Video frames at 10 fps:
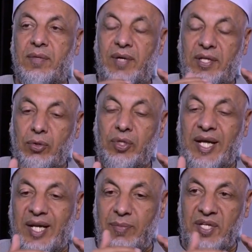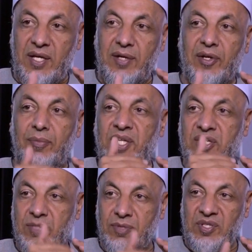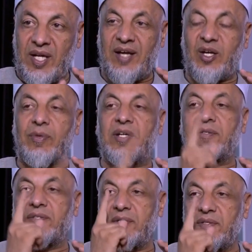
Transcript: احنا رحنا على منى رمينا جمرة العقبة م.